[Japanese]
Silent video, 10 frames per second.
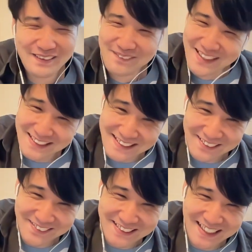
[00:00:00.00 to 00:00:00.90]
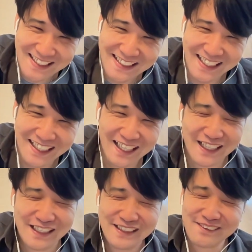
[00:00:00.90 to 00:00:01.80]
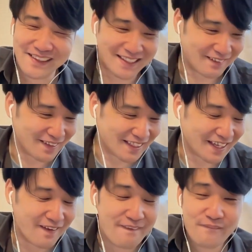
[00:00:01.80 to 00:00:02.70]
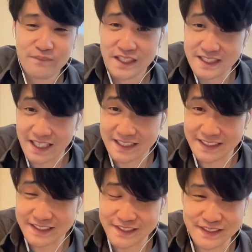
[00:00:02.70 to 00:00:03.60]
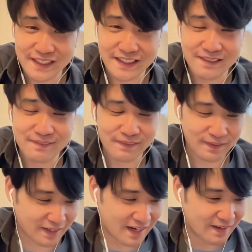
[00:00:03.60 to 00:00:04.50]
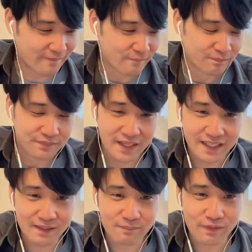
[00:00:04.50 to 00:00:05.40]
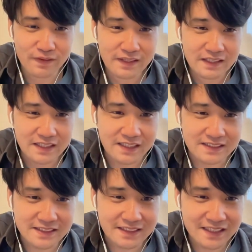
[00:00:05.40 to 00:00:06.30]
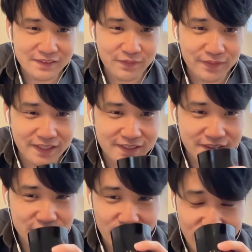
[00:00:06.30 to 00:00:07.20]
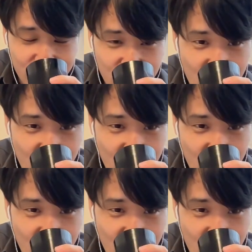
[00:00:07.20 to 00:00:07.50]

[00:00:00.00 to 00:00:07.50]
マジで欲しかった。ちょっと待って、待って。酸欠になった、今なんか。なんかもう、カスカスの声出して、ちょっと待ってか